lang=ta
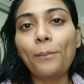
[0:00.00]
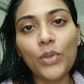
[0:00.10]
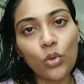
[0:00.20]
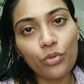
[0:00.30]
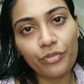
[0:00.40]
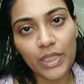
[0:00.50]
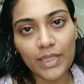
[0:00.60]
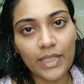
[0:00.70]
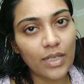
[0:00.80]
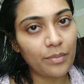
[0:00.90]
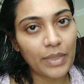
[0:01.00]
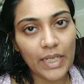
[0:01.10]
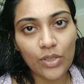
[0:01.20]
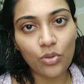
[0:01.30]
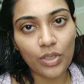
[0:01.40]
ப்ளூ ஃபில்டர்
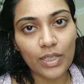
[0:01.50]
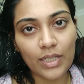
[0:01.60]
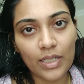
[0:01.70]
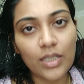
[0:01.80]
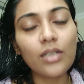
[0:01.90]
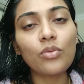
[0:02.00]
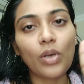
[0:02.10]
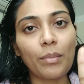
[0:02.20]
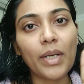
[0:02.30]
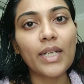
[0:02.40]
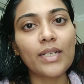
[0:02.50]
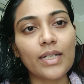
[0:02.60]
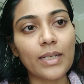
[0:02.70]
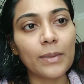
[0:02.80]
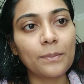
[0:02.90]
அப்படின்னு ஒன்று இருக்குது ஒன் மினிட்
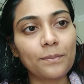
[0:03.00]
இருங்க